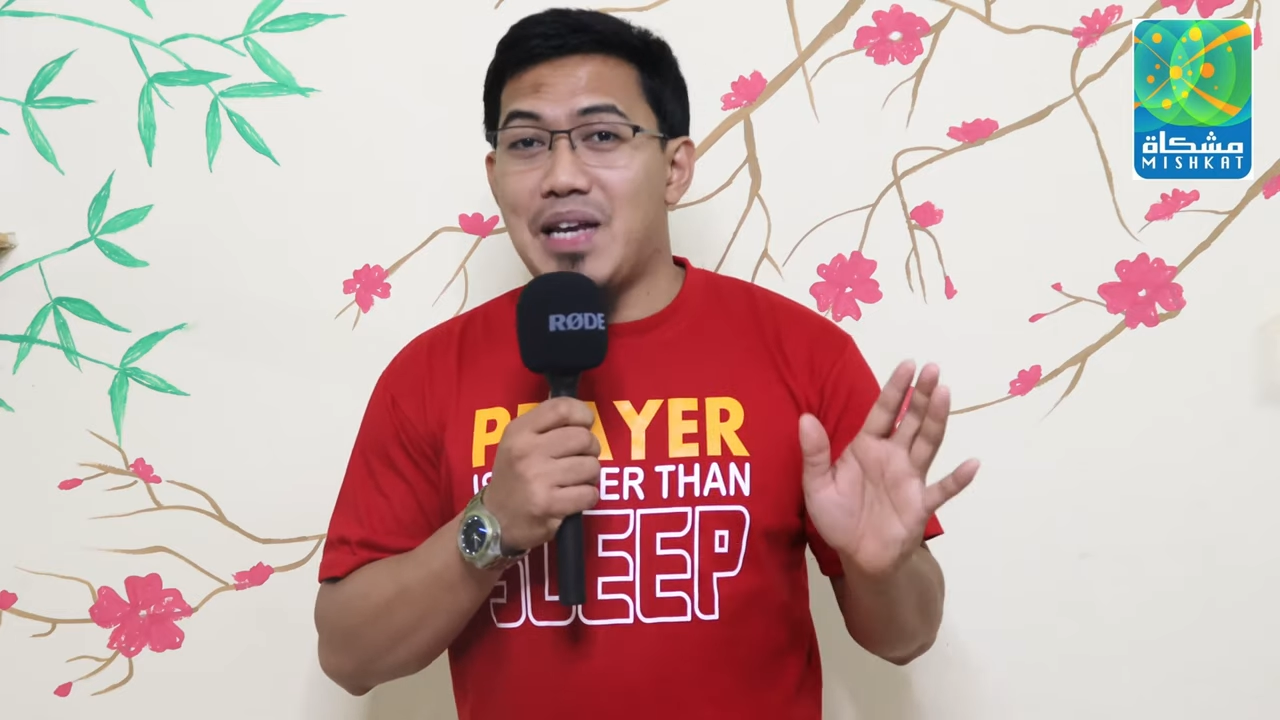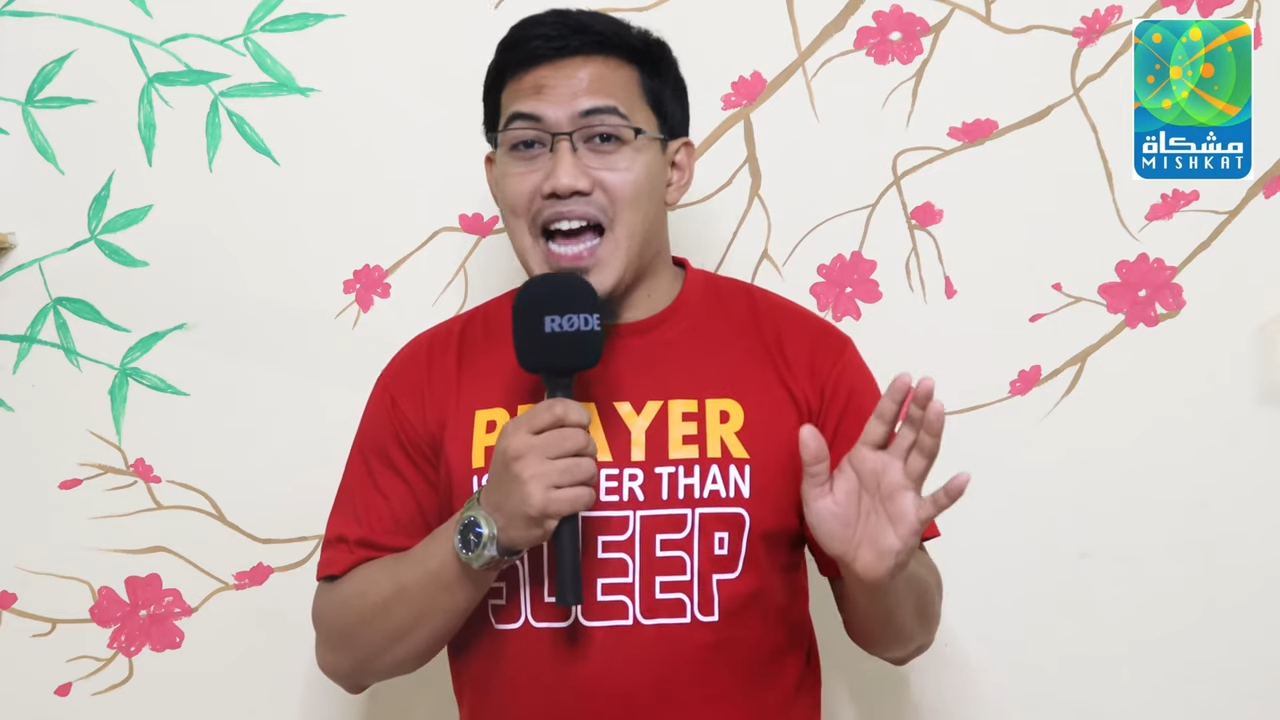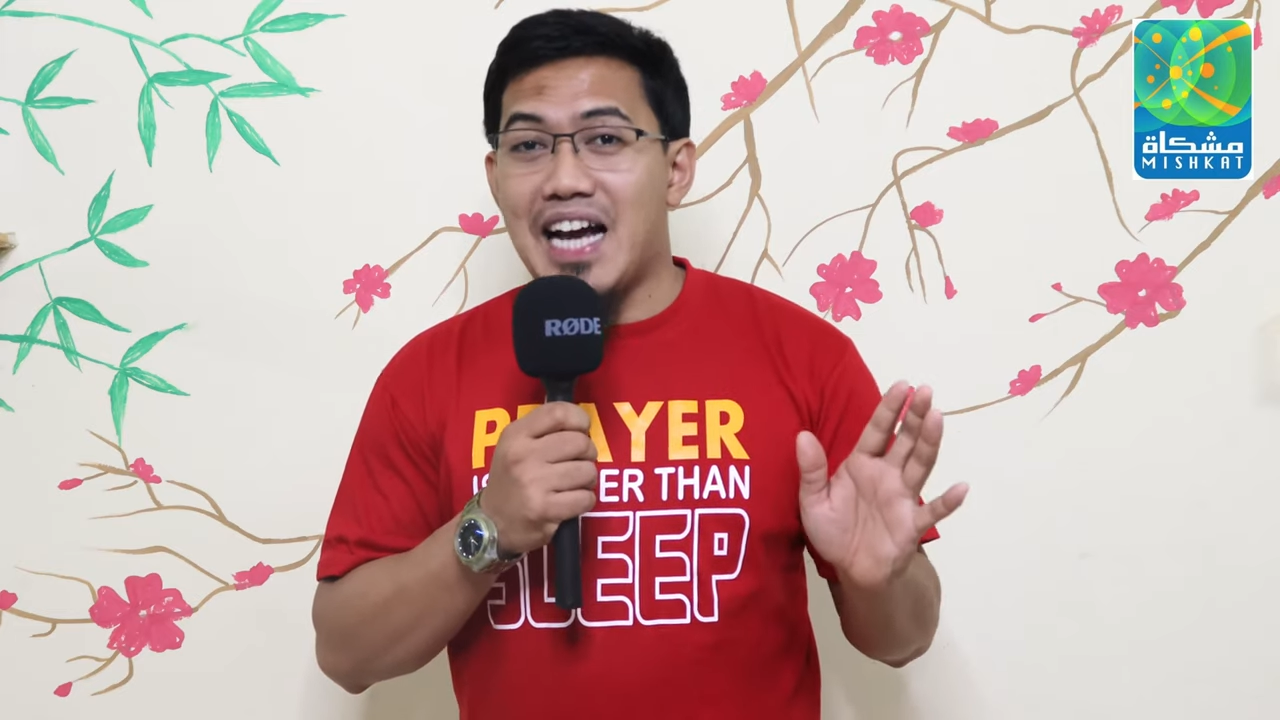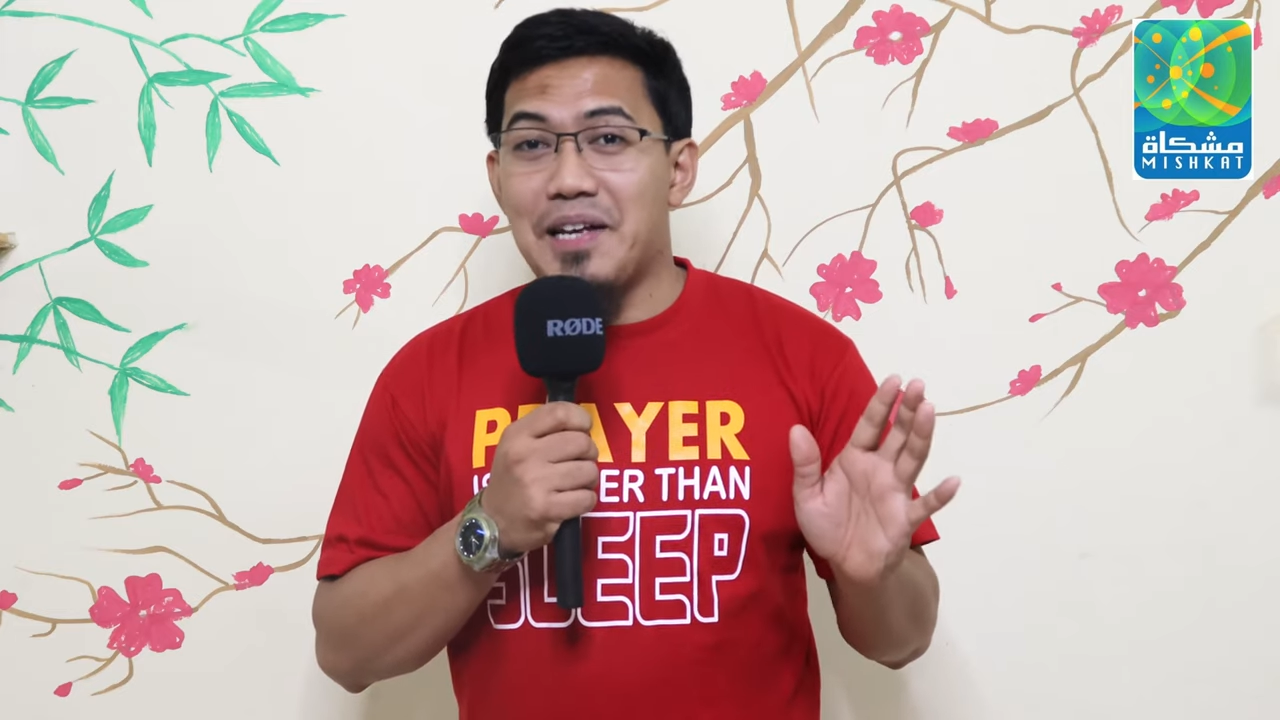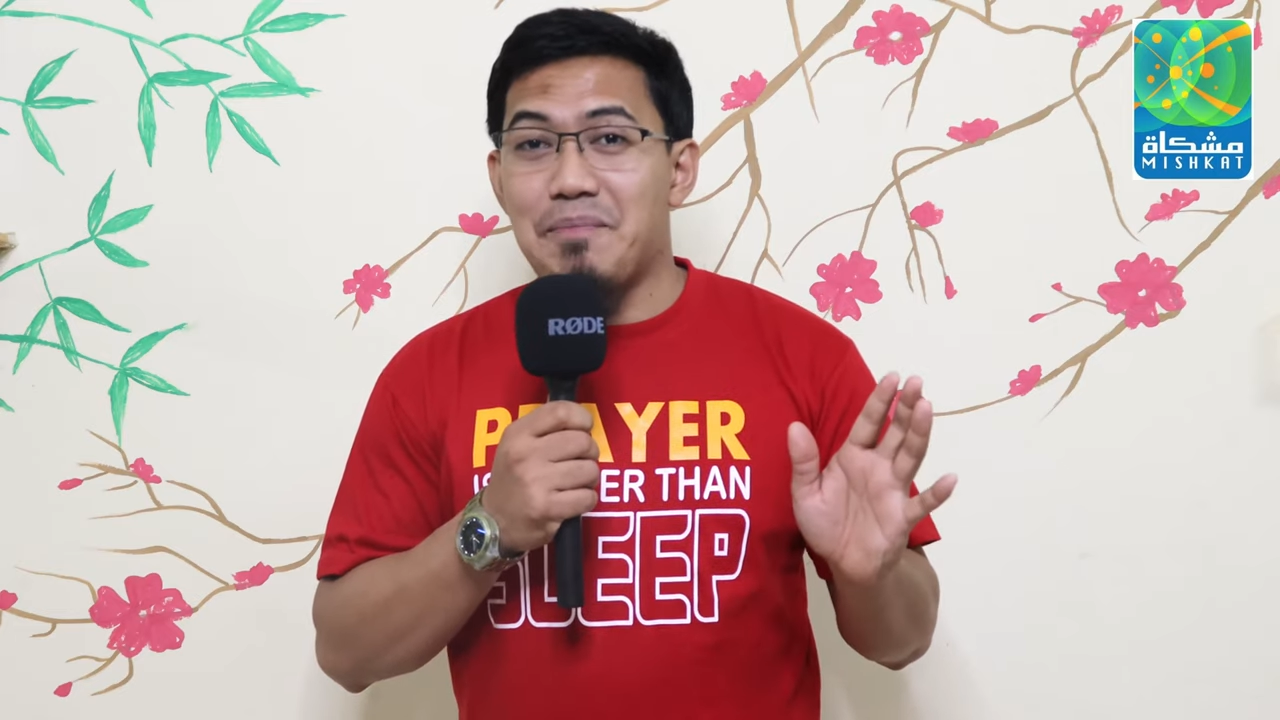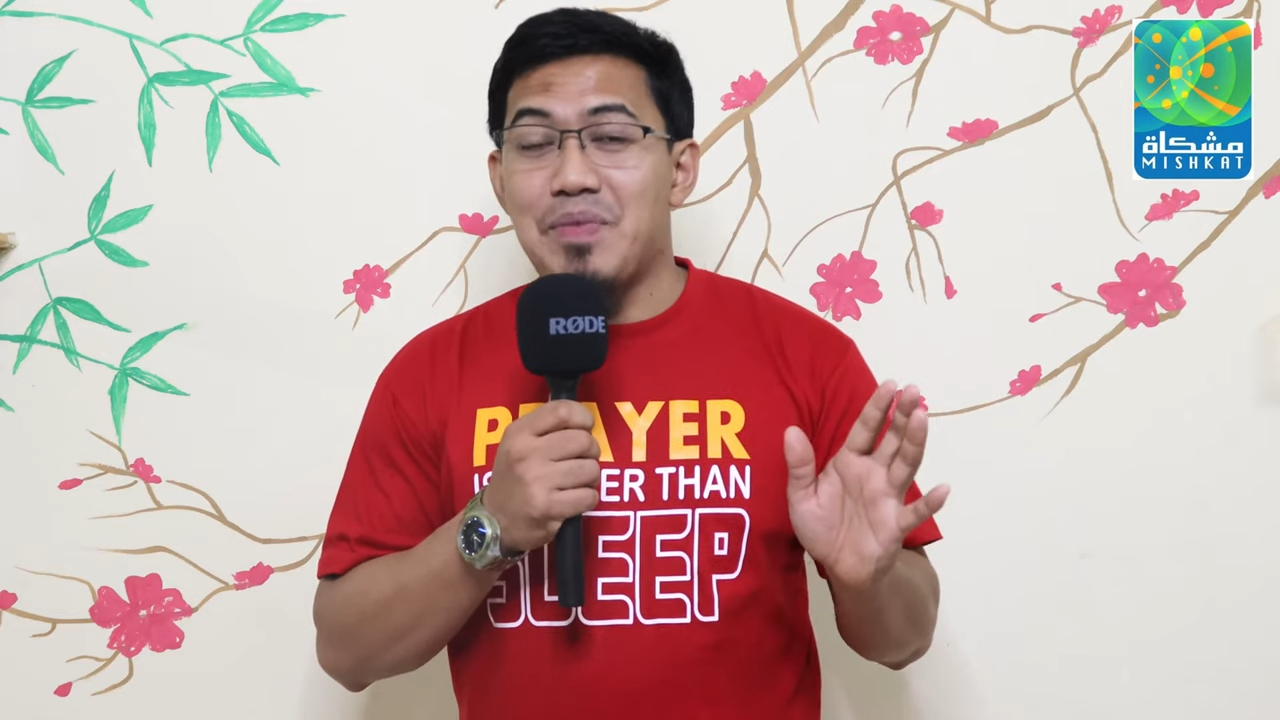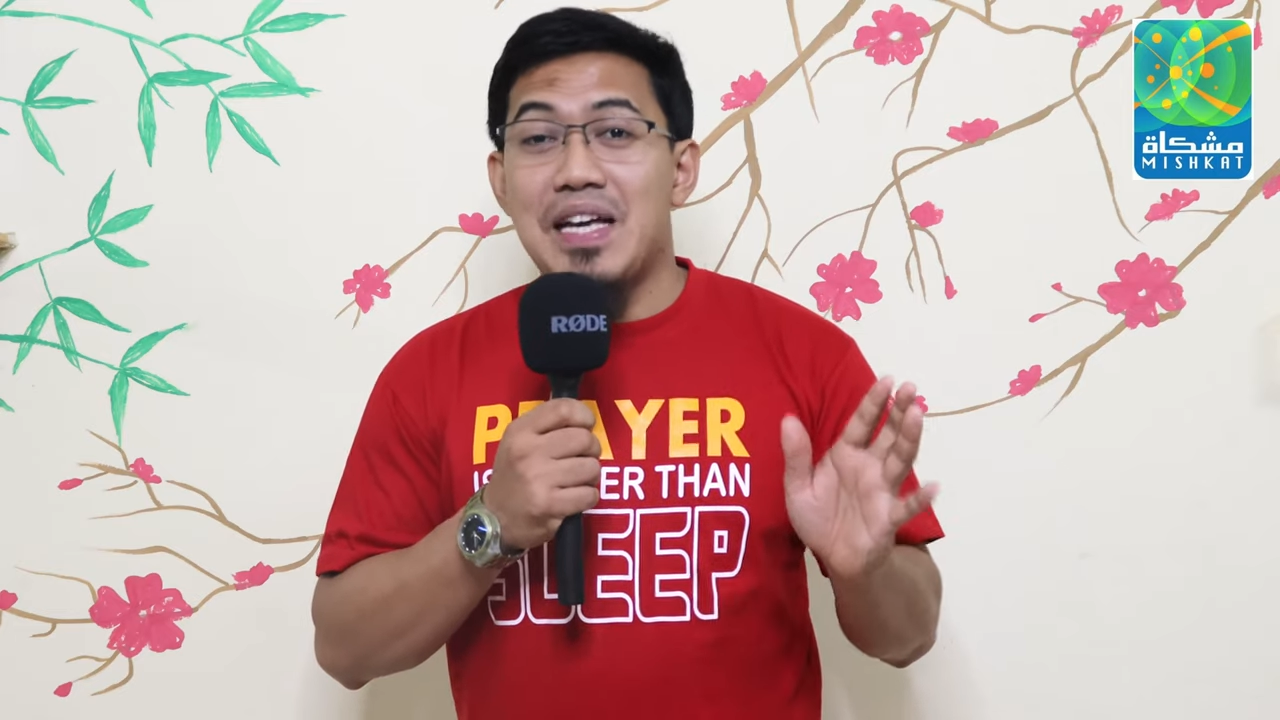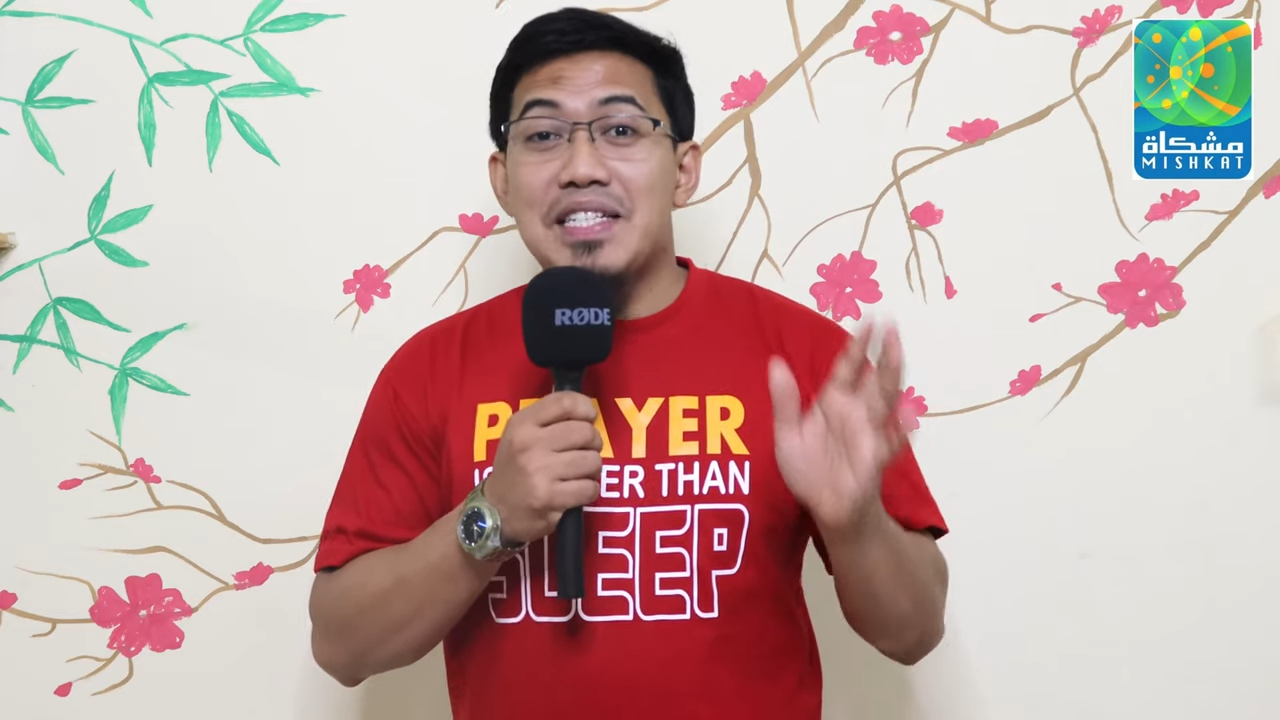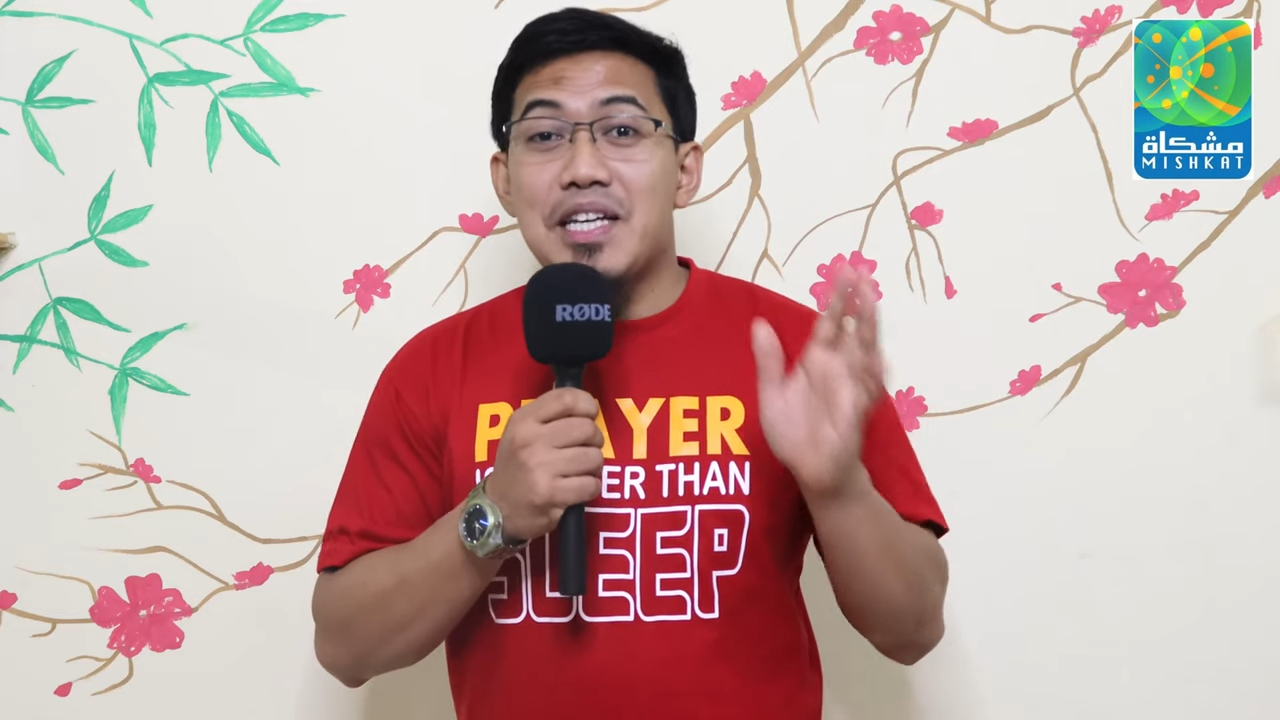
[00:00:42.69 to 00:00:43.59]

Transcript: bilangin.